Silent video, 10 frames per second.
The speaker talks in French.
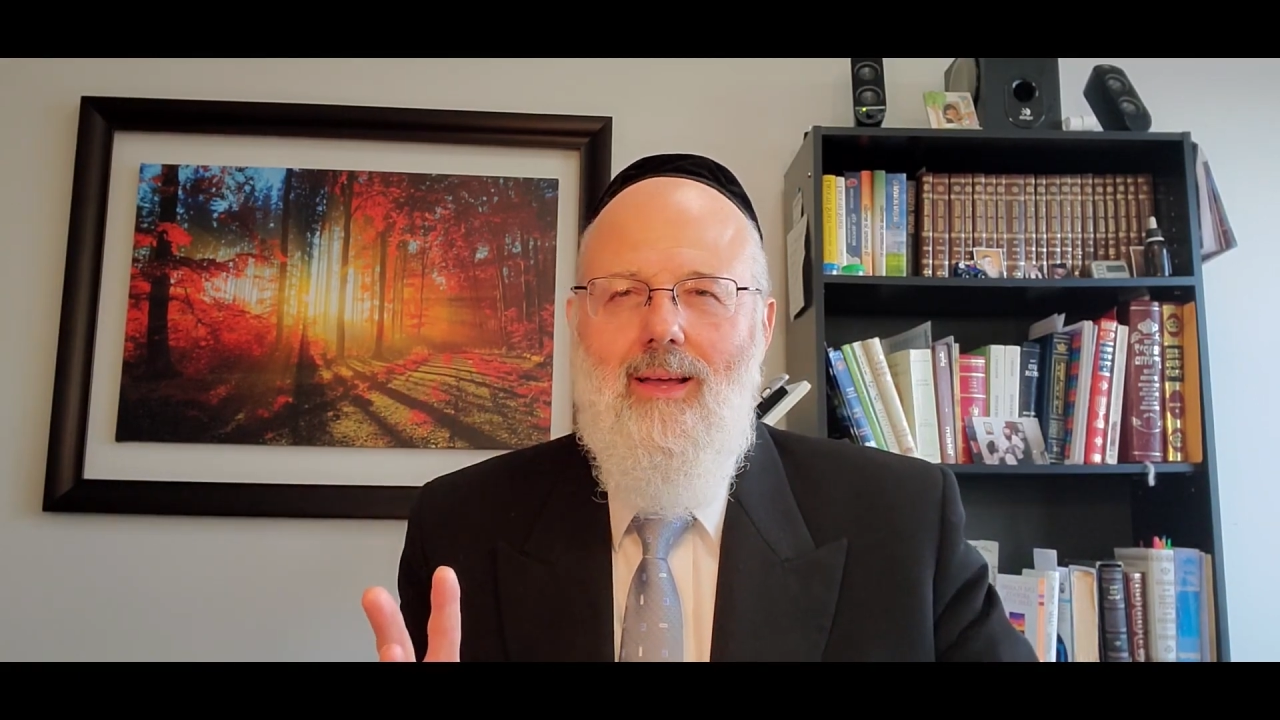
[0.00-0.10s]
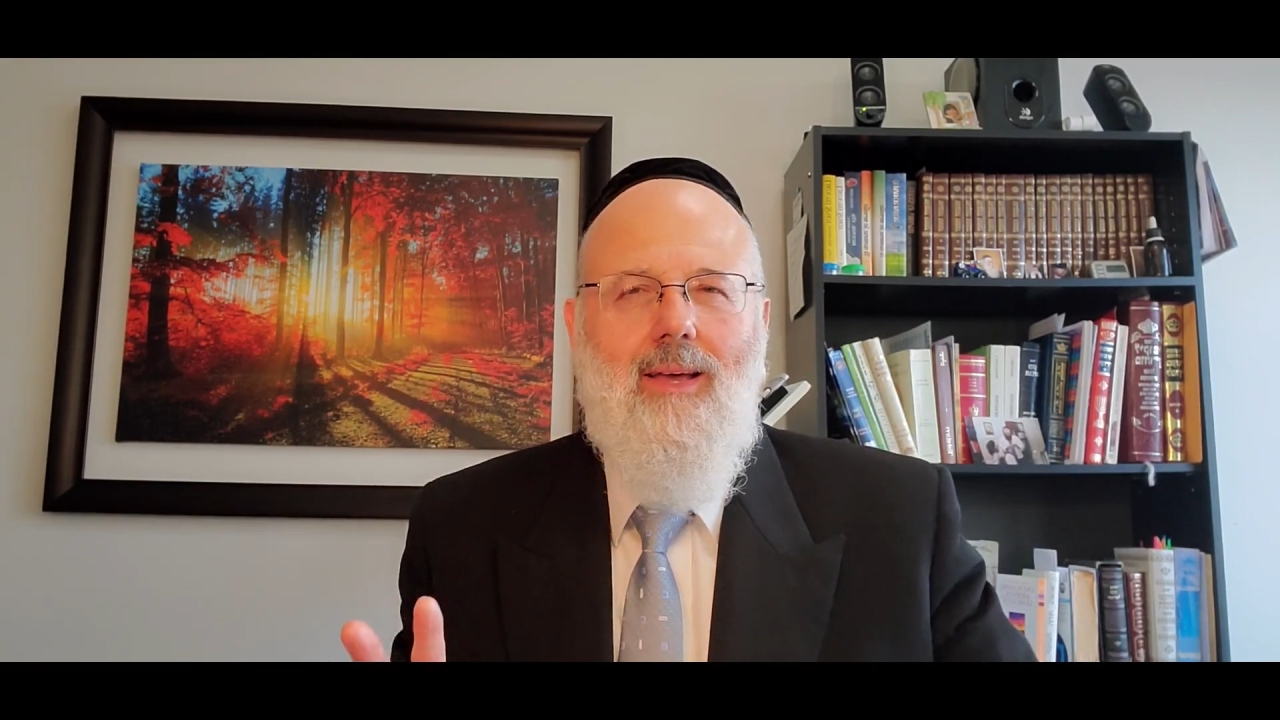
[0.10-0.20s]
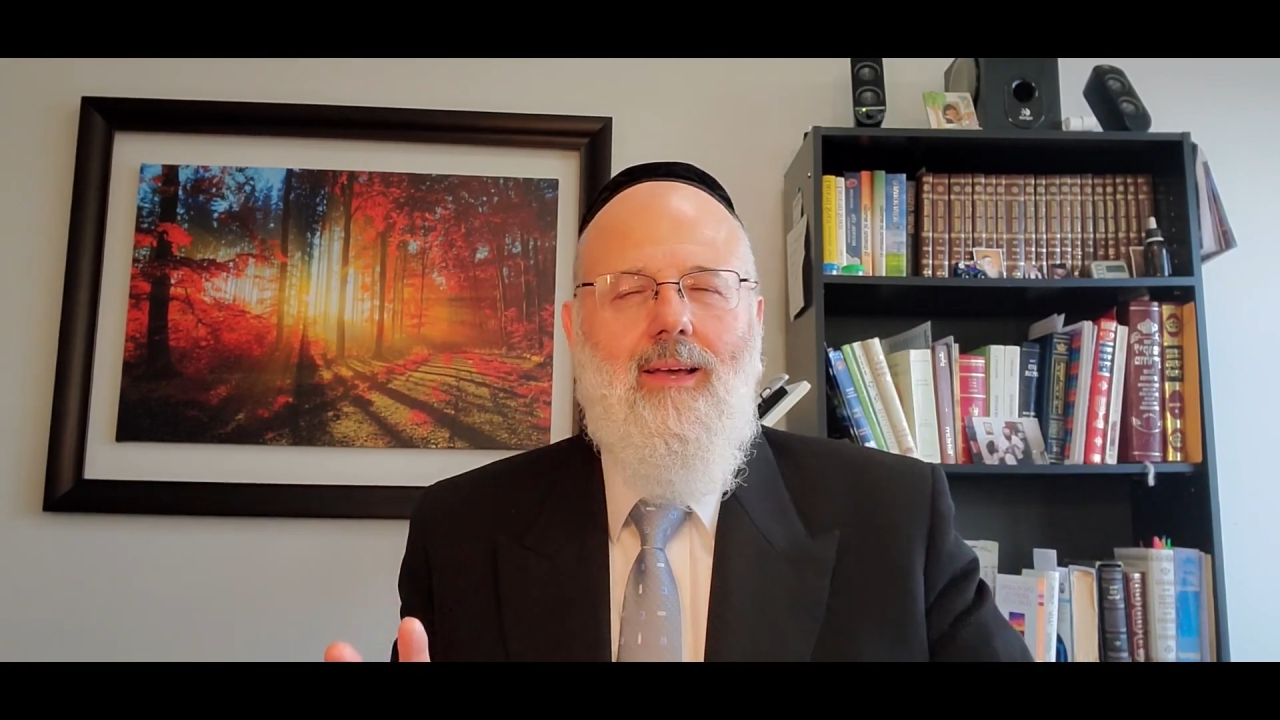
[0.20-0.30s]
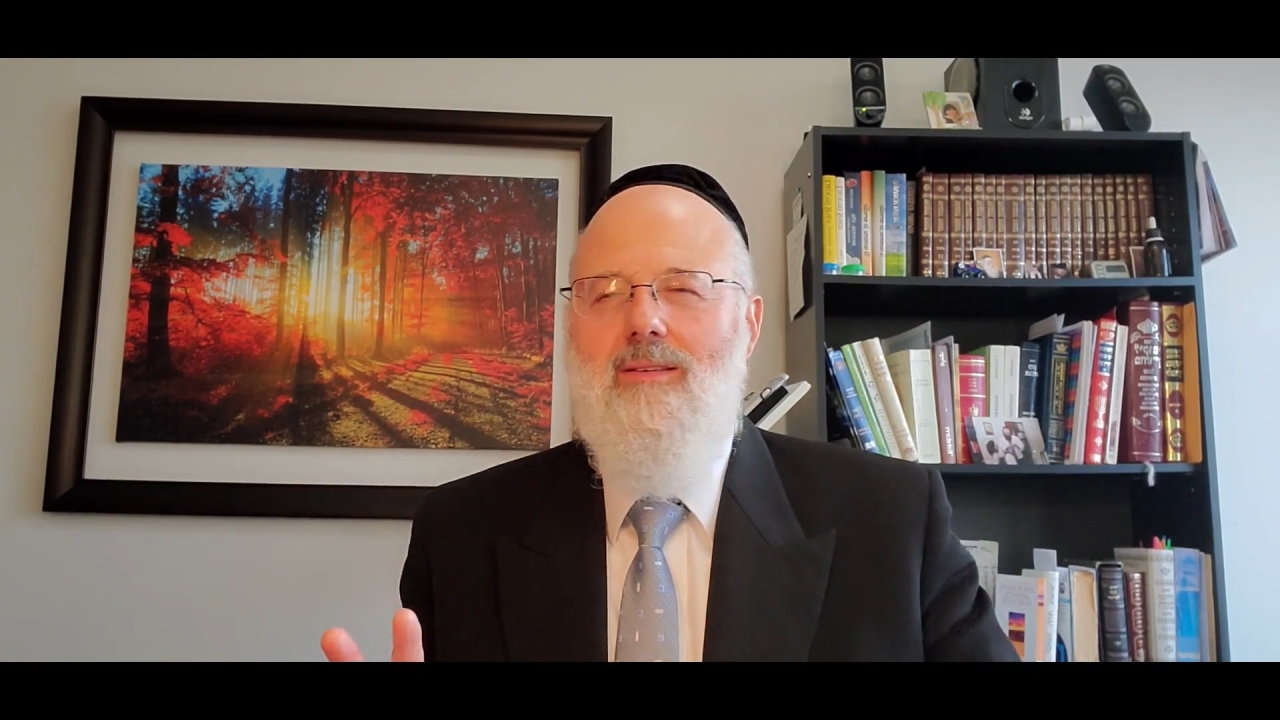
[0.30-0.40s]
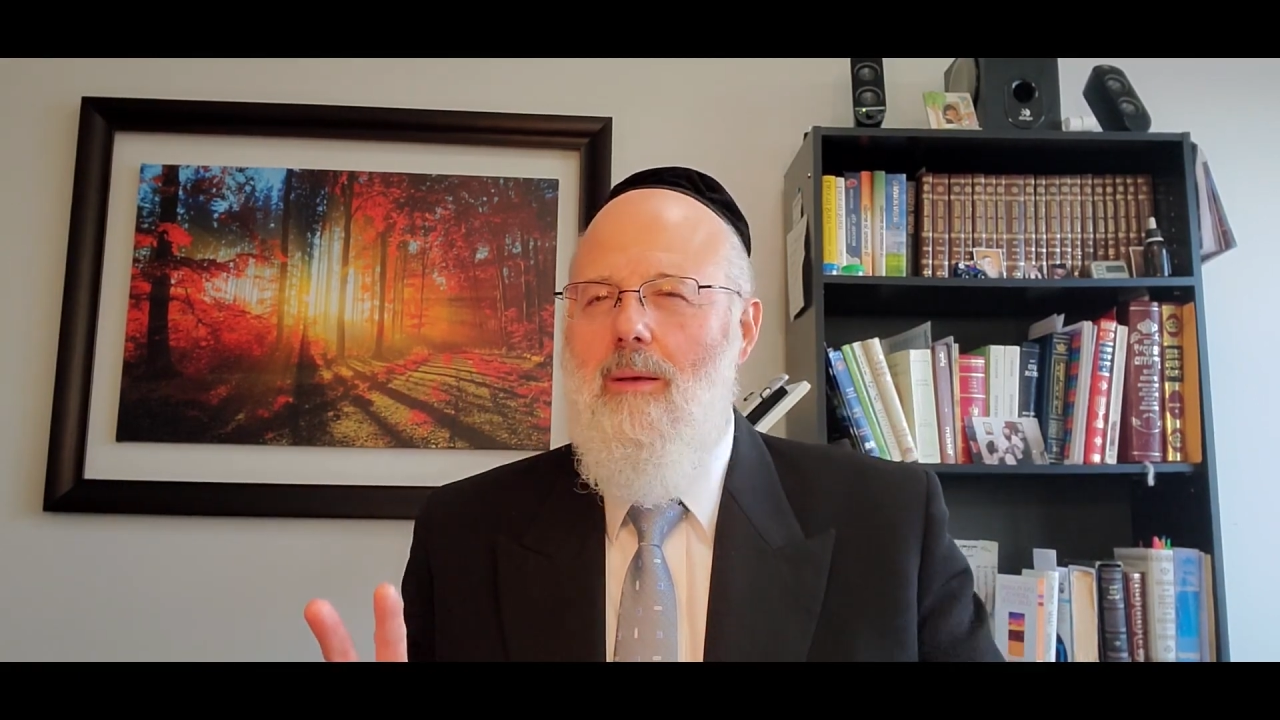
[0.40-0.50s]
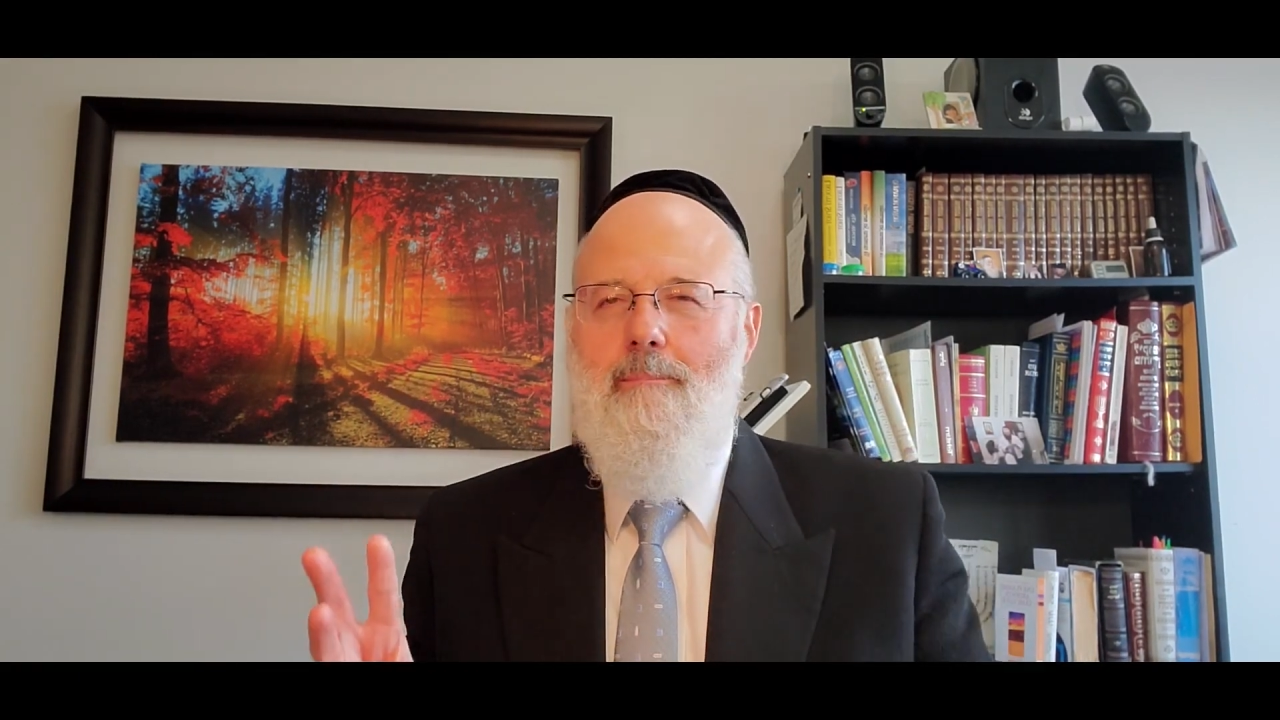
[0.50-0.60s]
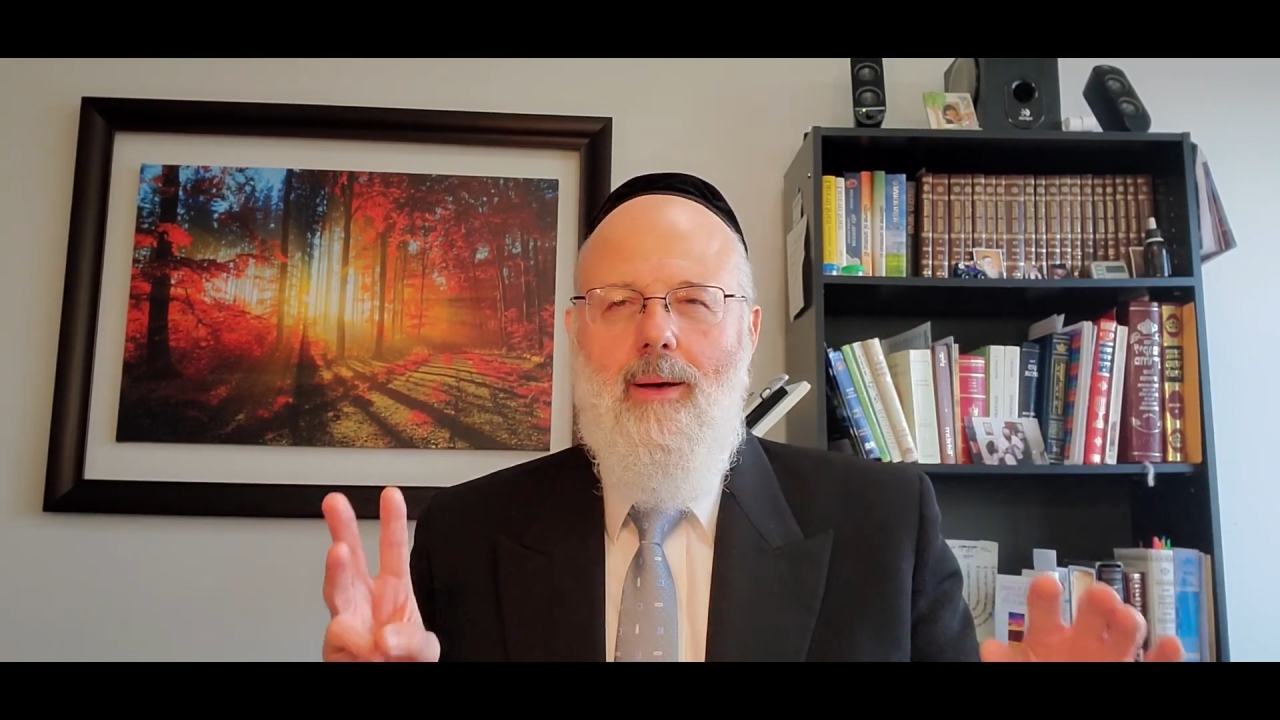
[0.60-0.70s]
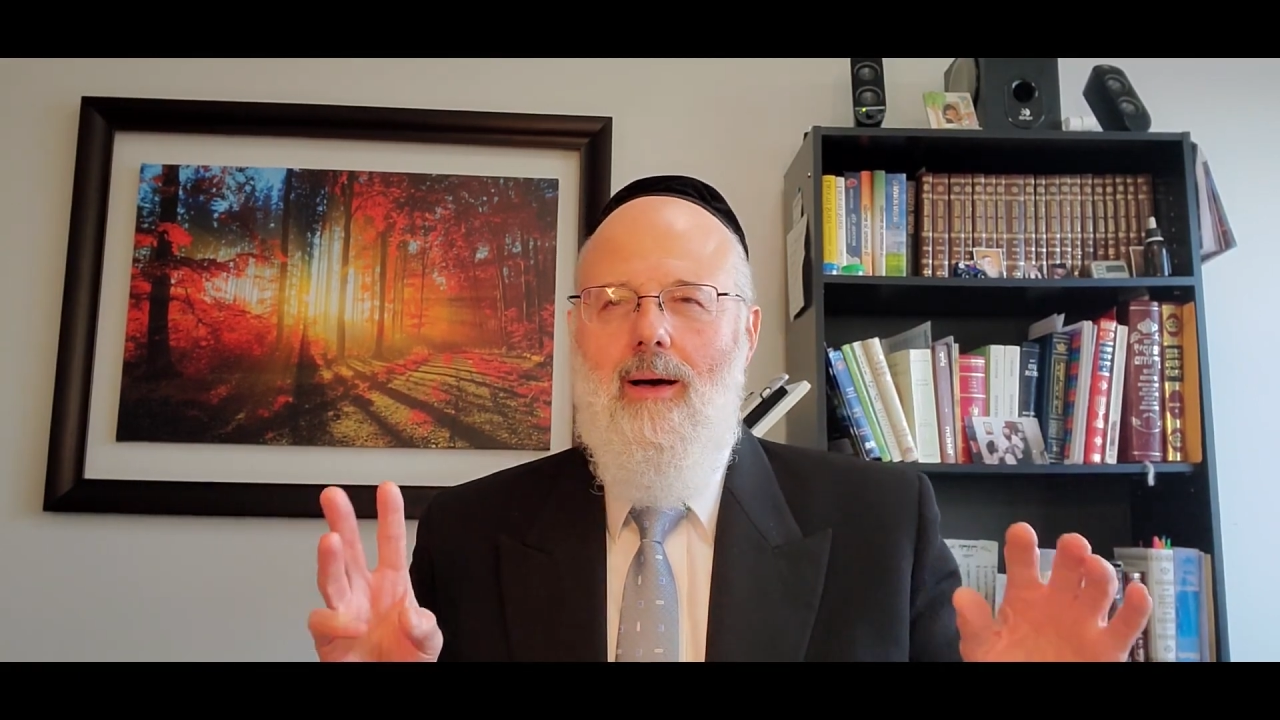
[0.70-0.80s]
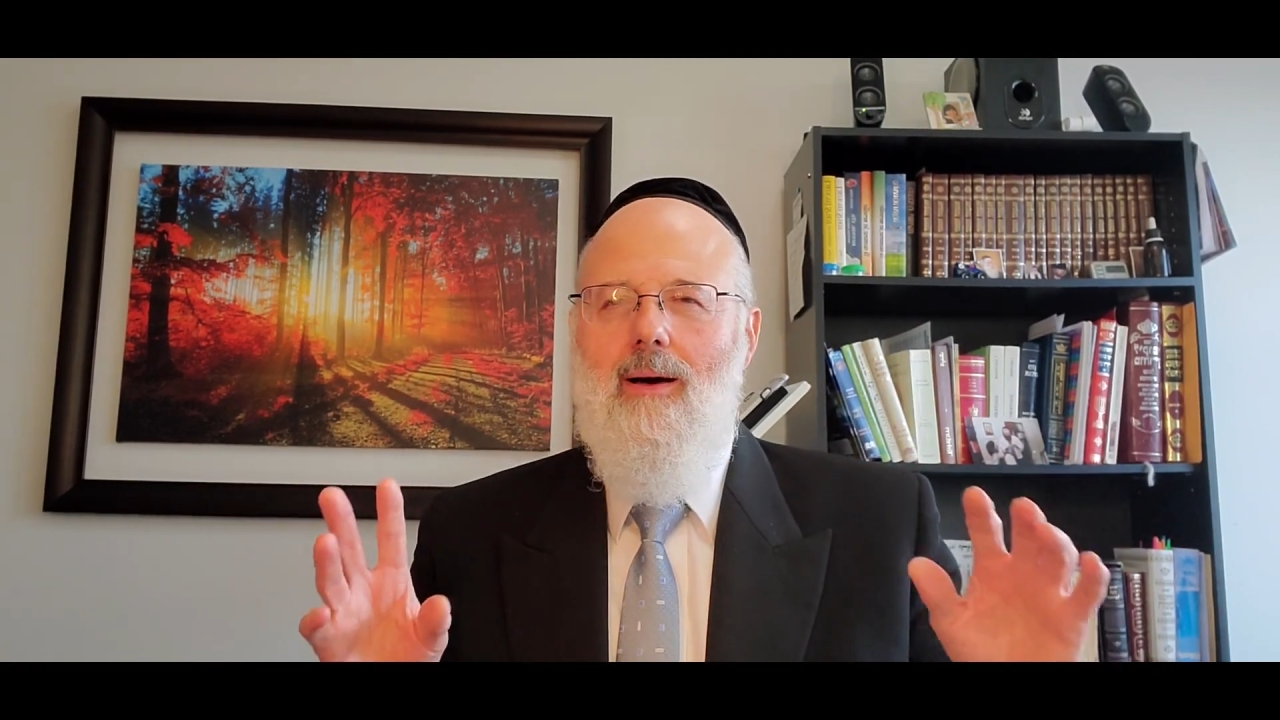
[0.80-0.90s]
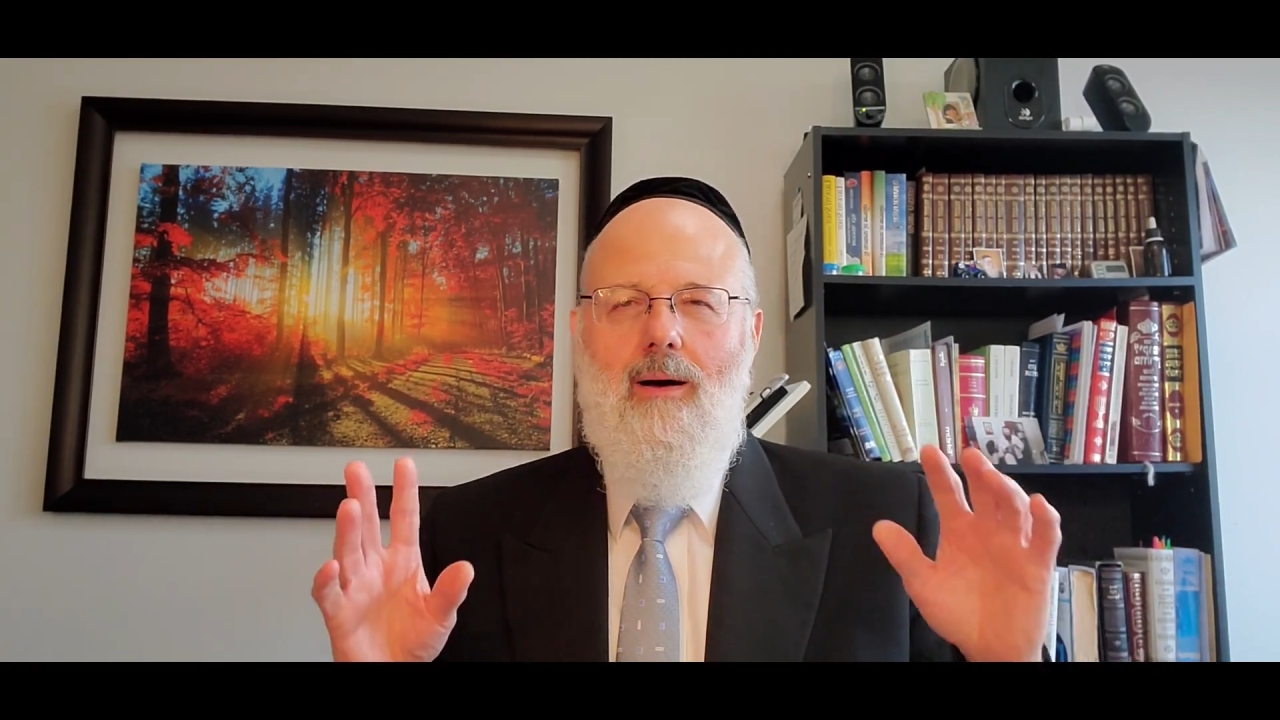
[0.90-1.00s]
Et c'est pas